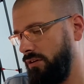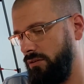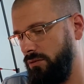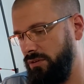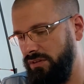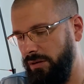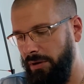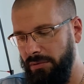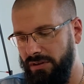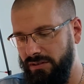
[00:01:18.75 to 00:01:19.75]
Und deshalb
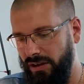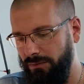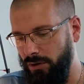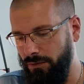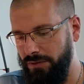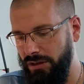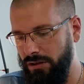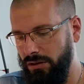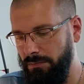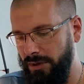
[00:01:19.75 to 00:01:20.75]
habe ich jetzt einfach auf
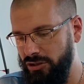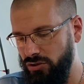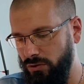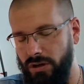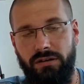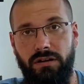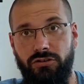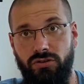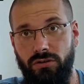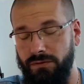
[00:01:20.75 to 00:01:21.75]
die Menschen gehört, die
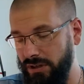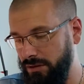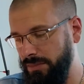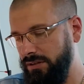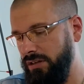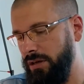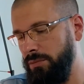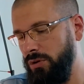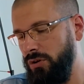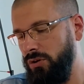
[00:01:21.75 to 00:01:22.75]
das schon öfter gemacht
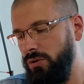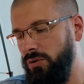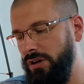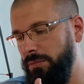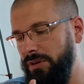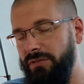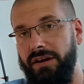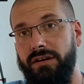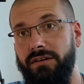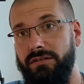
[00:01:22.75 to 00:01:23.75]
haben und habe mir
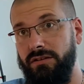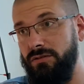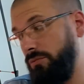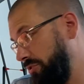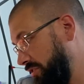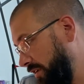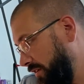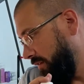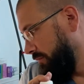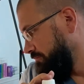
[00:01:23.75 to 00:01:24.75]
Weingeist dazugestellt.